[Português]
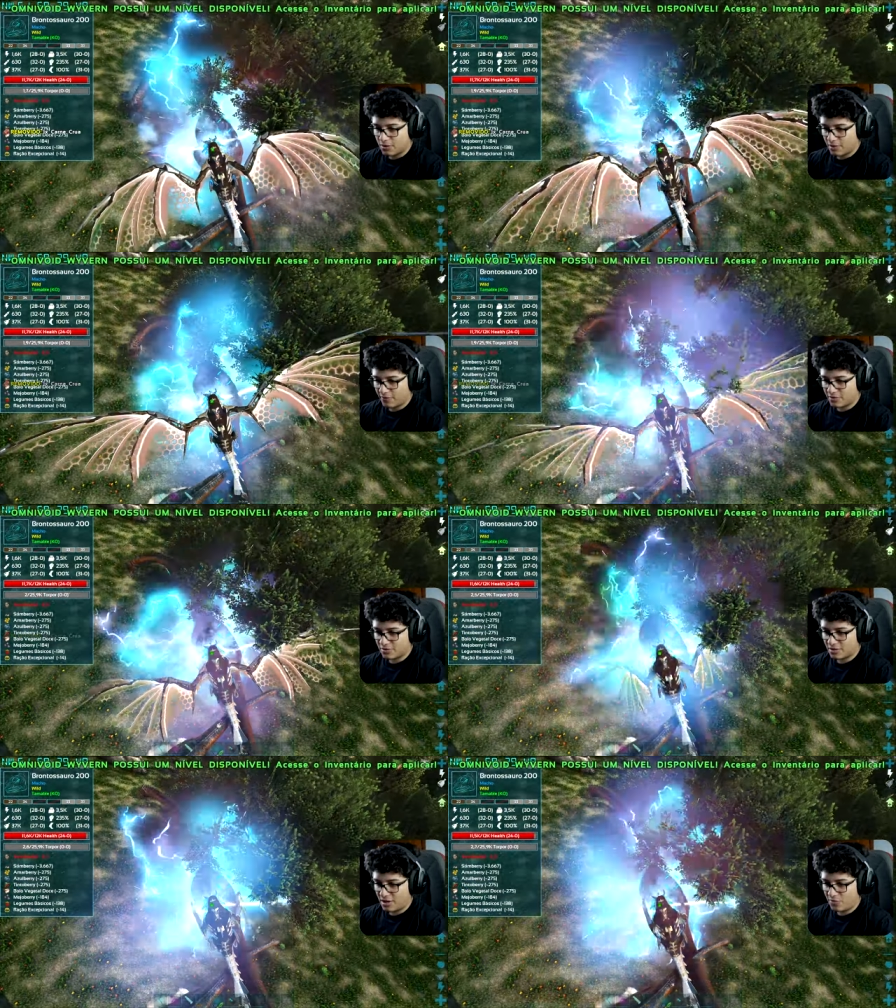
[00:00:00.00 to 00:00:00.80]
vendo?
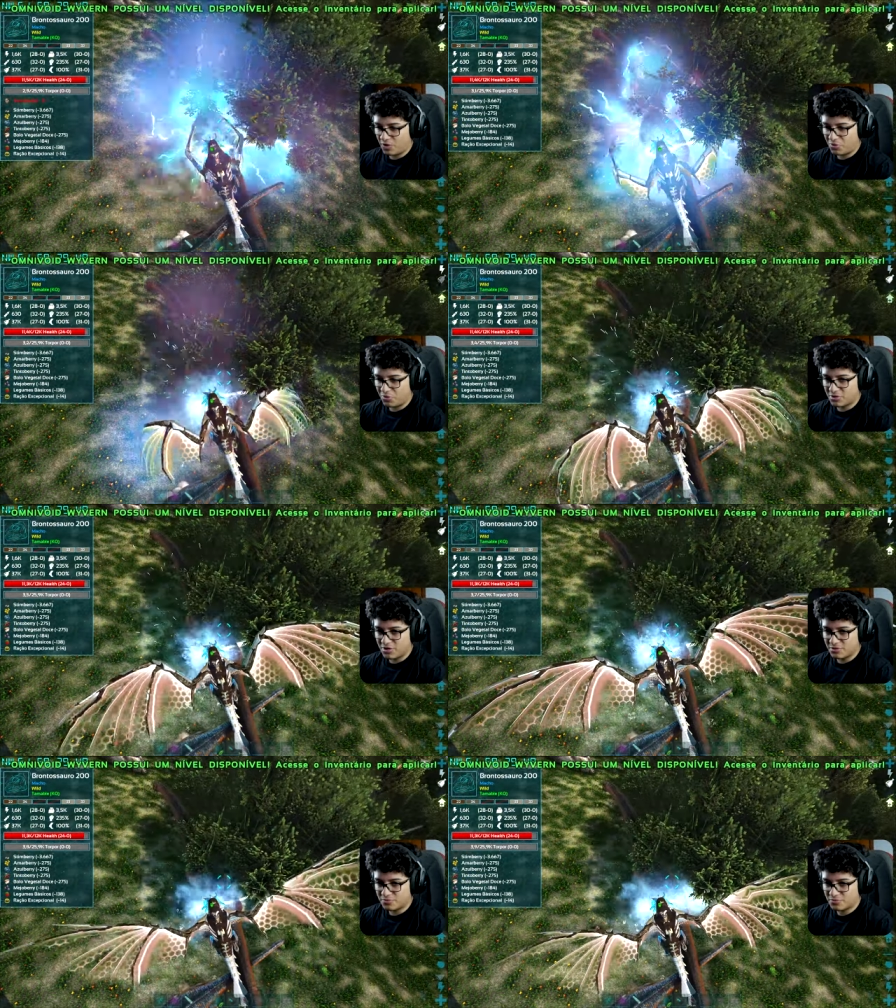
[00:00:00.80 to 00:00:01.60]
É muito pouco
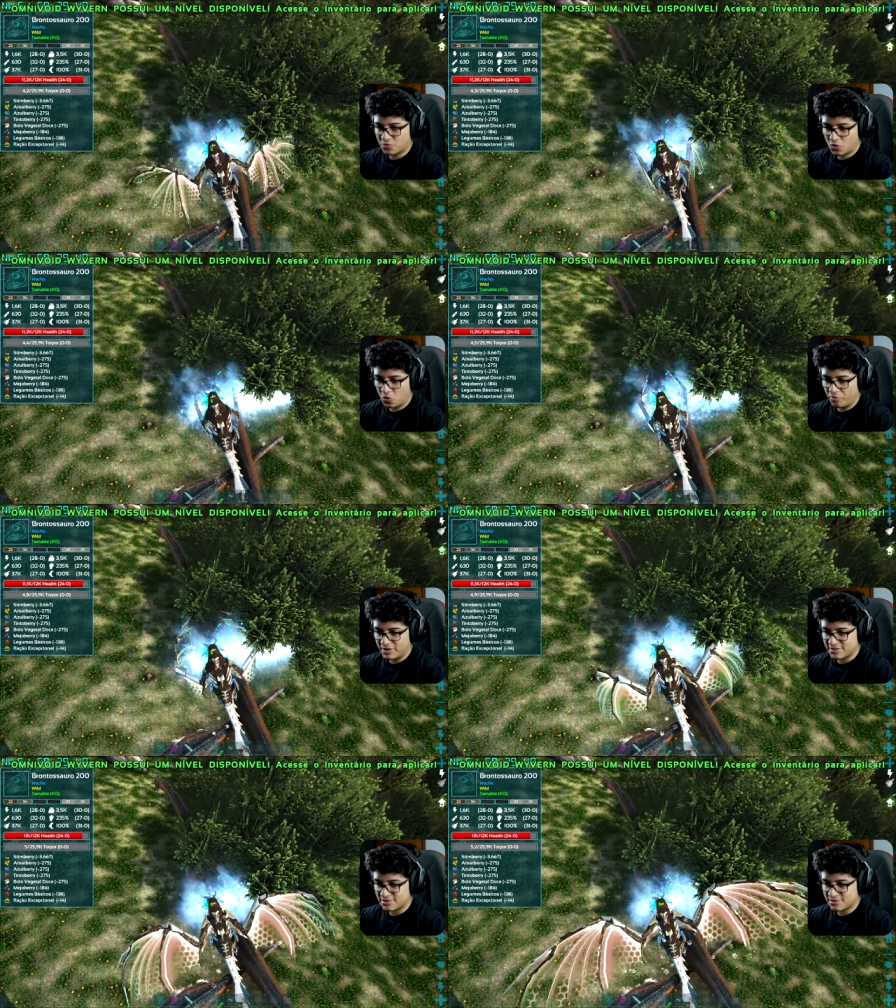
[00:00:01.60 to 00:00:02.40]
dano. Não
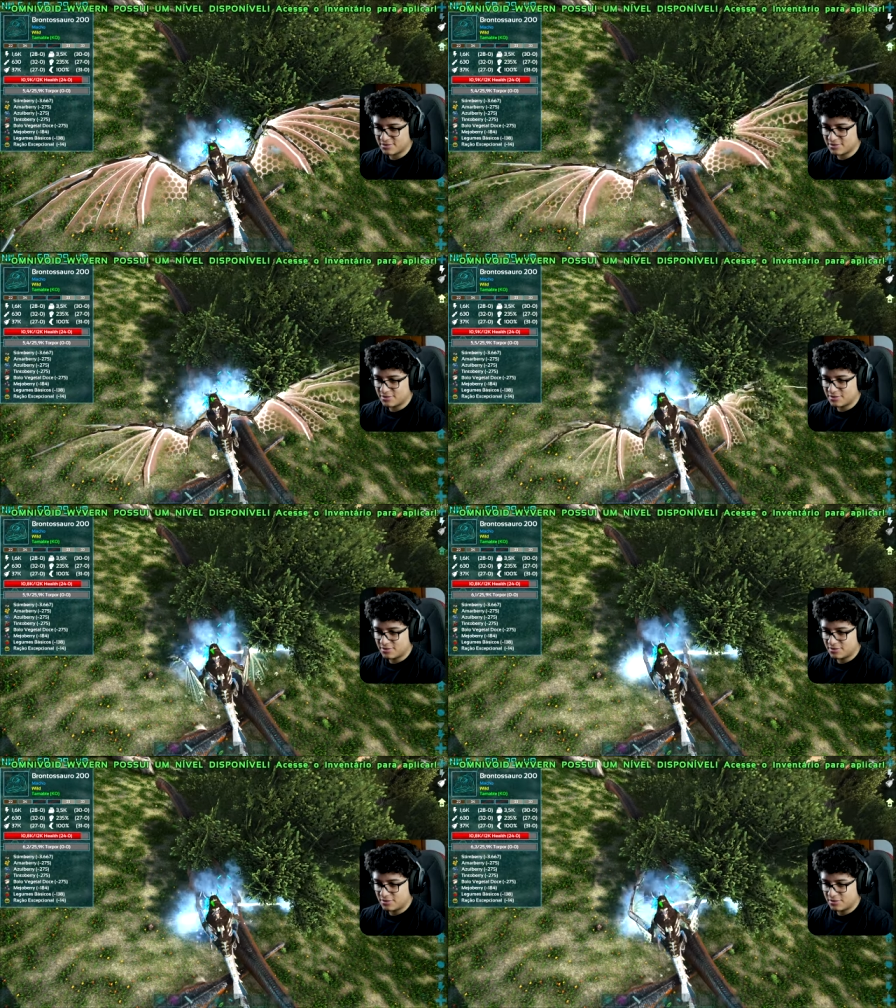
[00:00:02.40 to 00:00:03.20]
compensa.
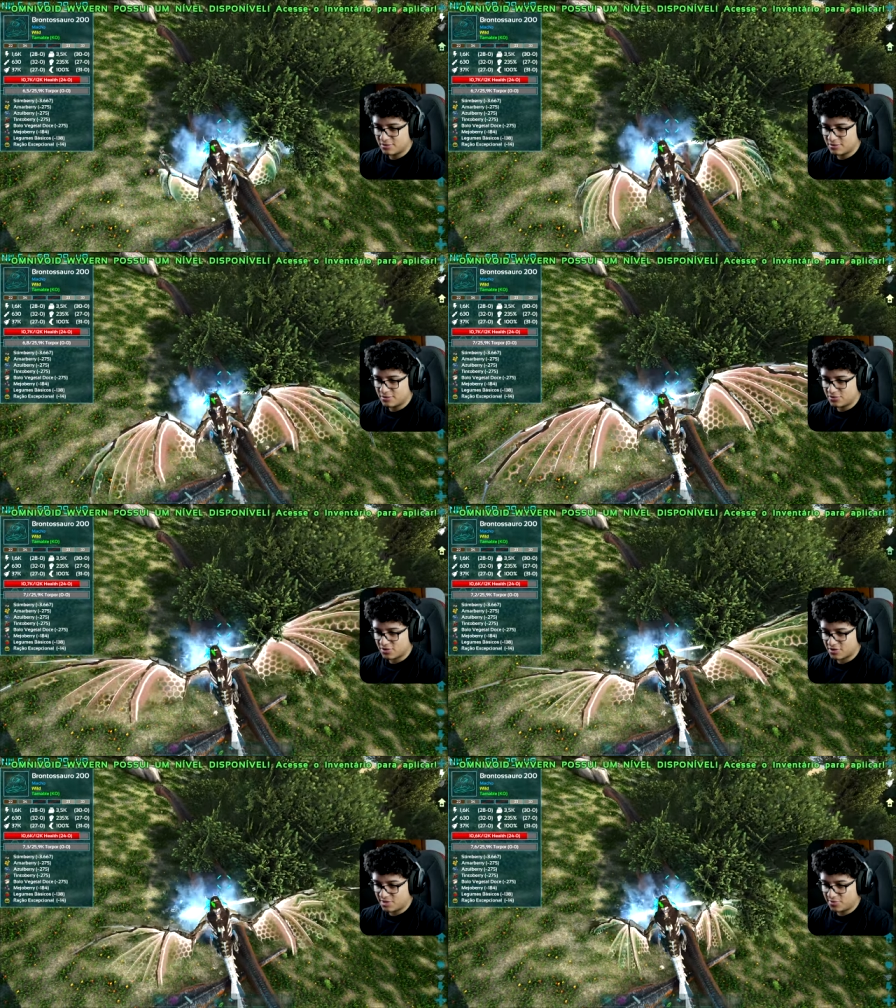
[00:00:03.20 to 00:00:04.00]
Só
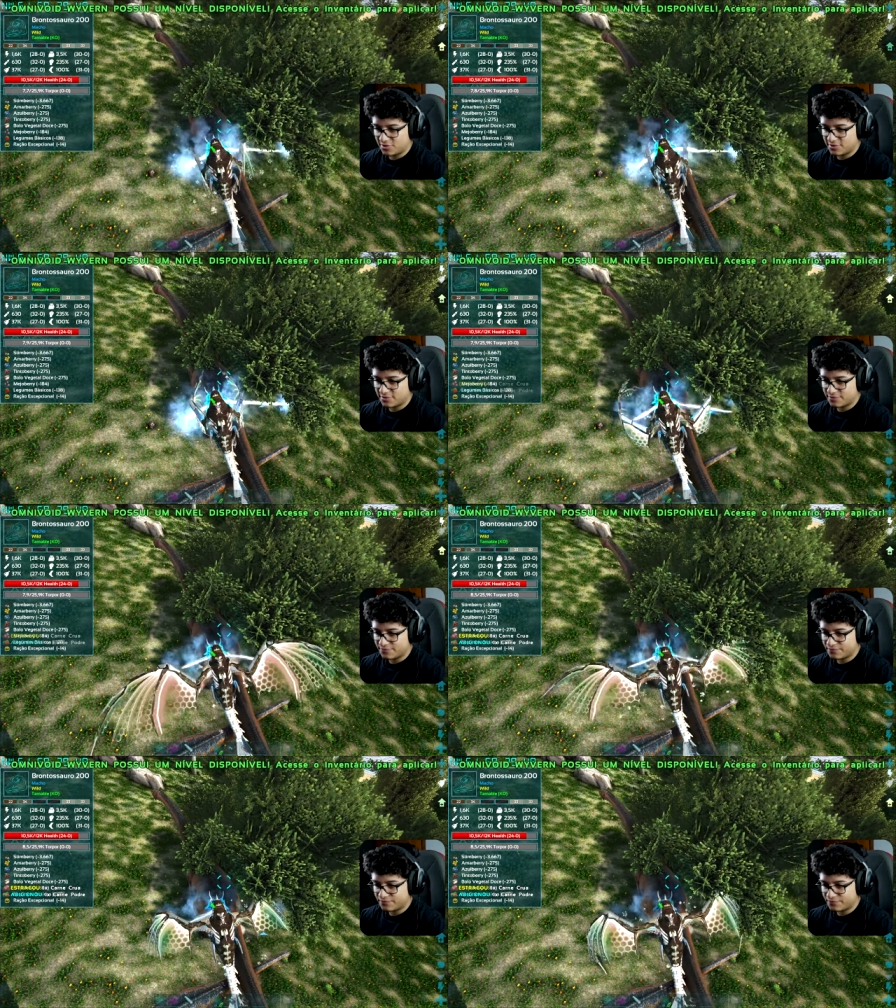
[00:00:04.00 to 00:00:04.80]
que desmonta.
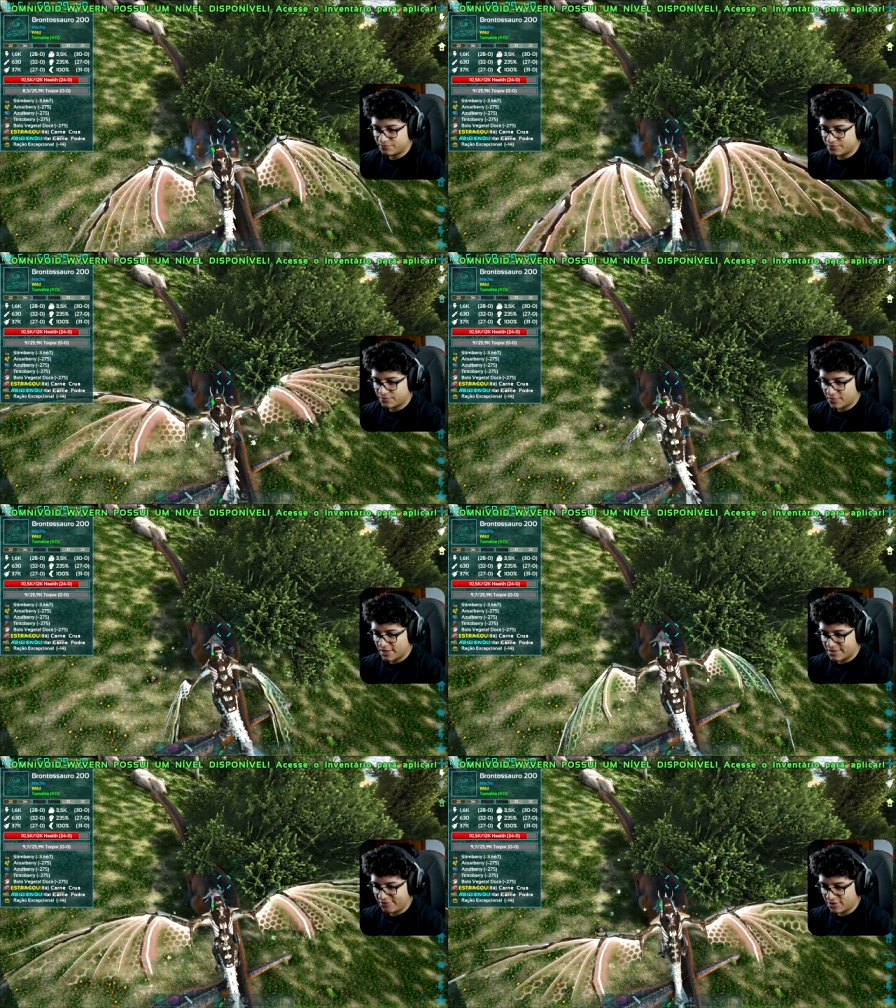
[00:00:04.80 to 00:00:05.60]

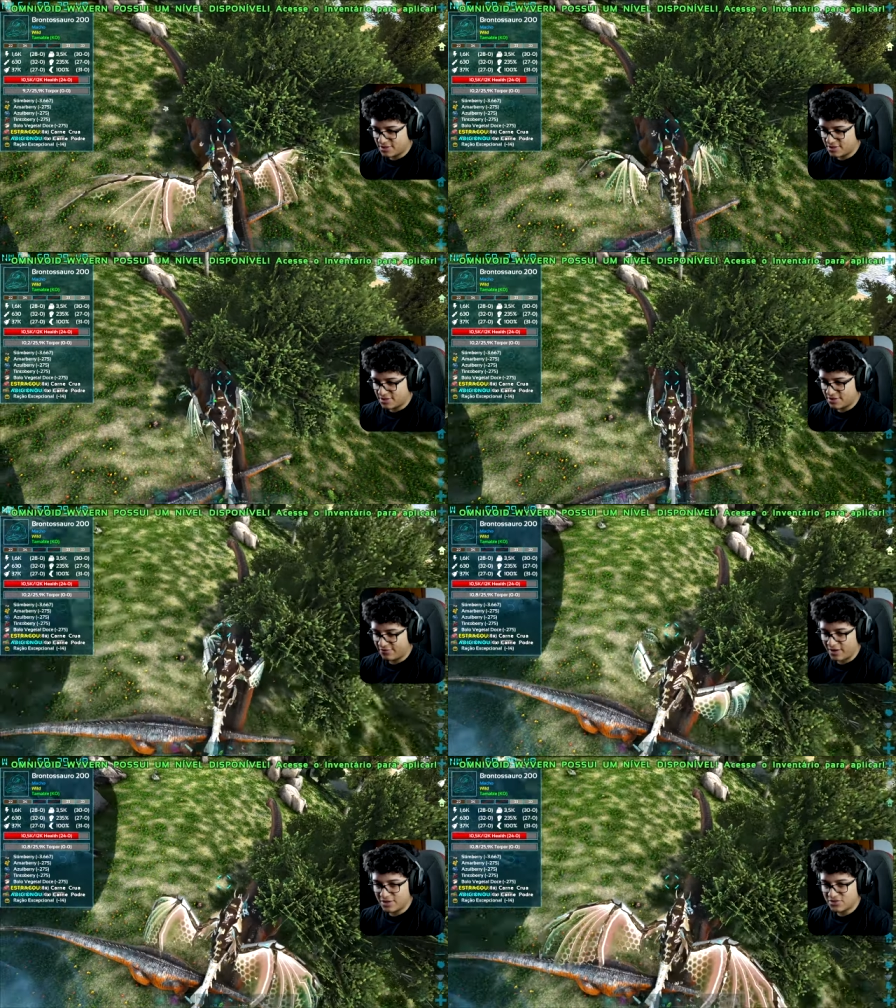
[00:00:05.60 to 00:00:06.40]
Se fosse
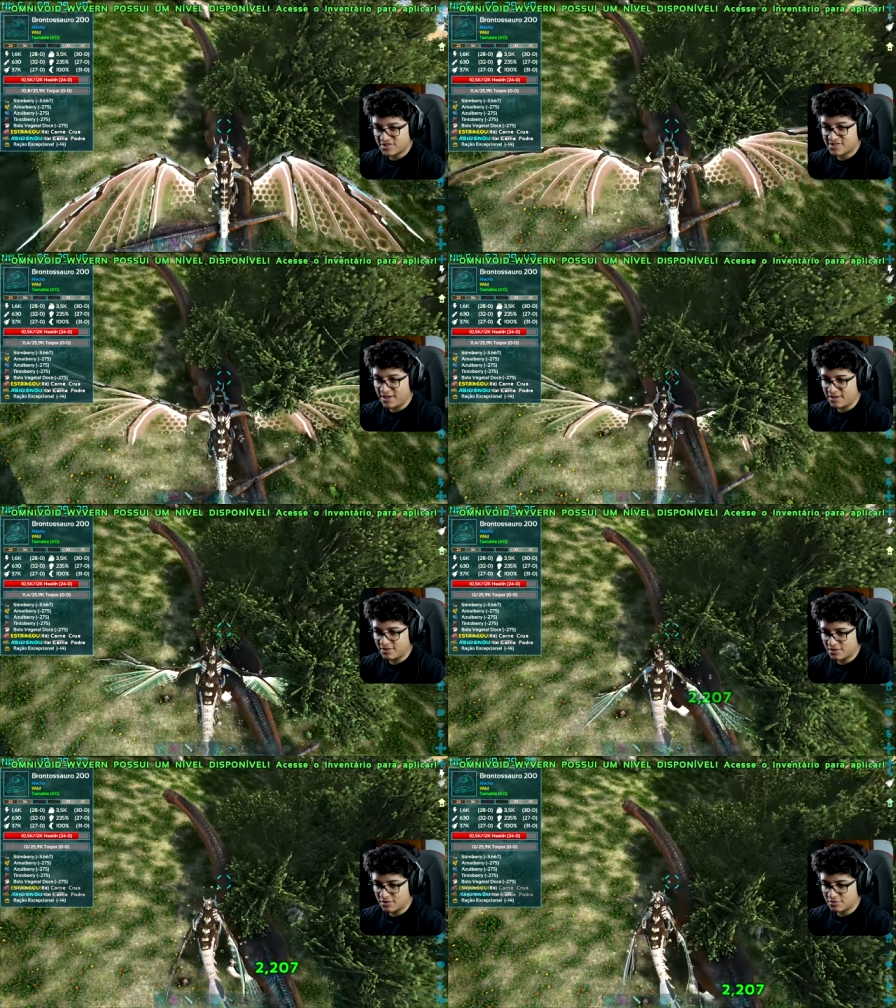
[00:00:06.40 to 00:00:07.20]
vários 100 de
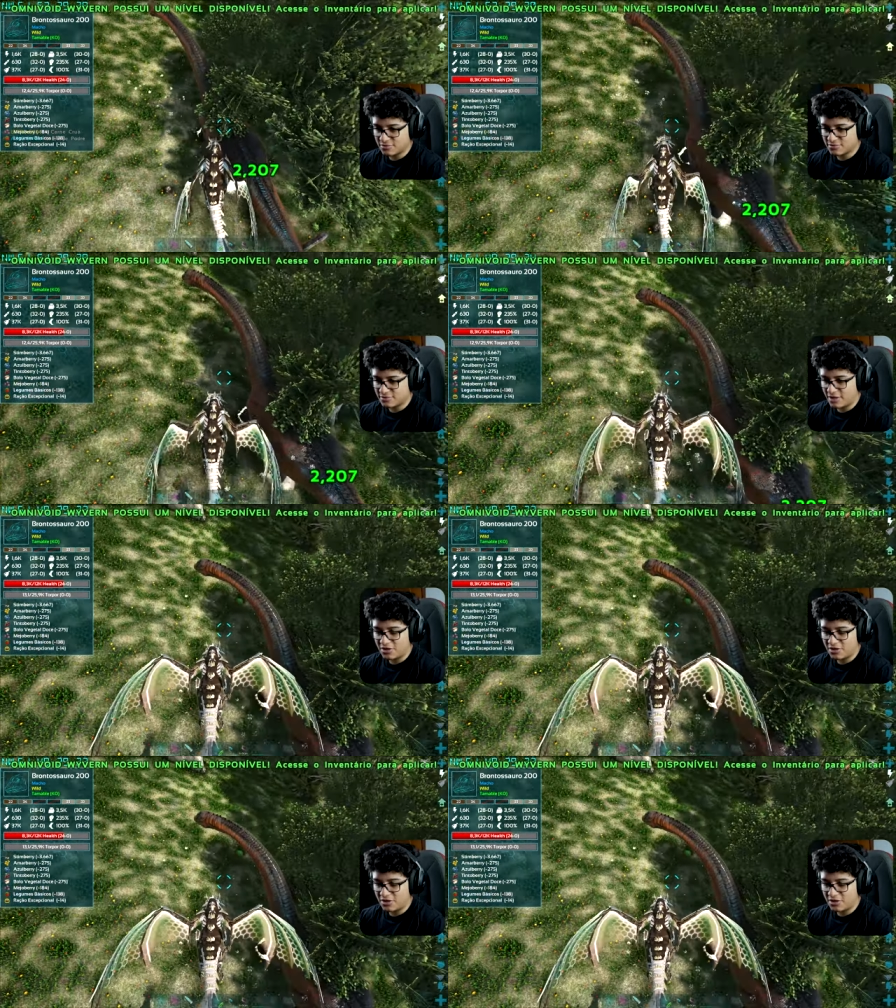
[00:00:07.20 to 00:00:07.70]
dano, nem,